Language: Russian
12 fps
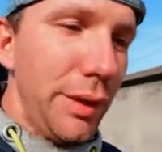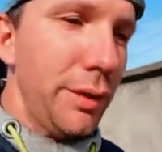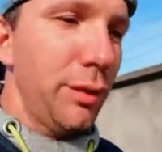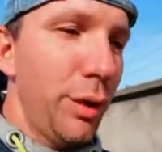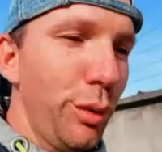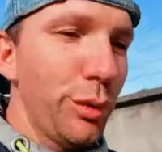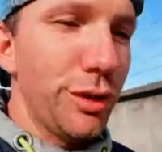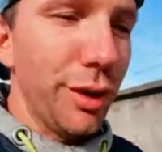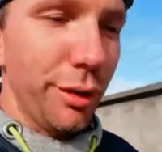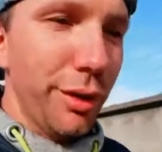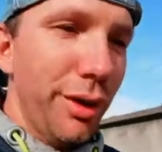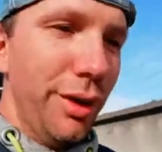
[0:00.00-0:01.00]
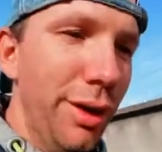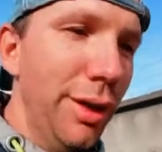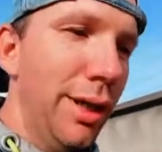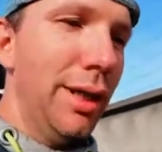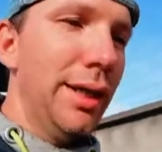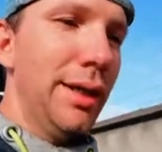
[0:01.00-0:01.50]
в Грузию.
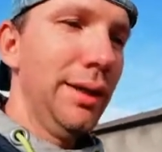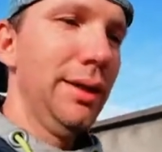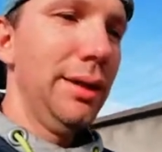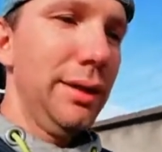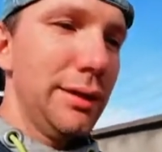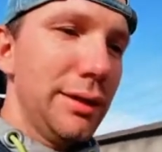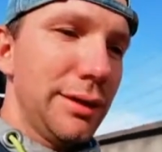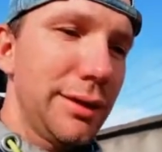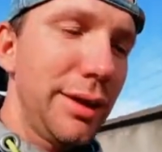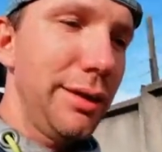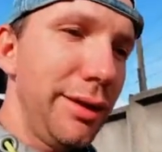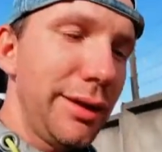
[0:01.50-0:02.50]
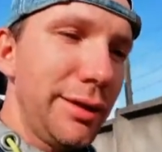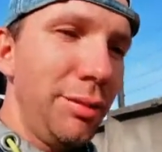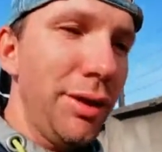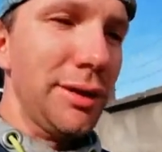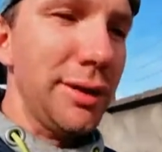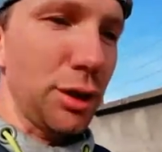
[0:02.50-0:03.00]
Стало
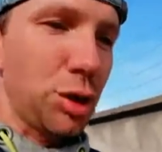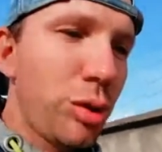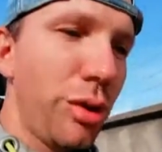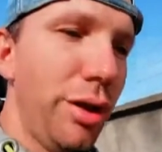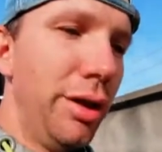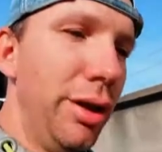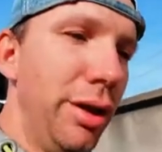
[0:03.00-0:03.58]
известно, что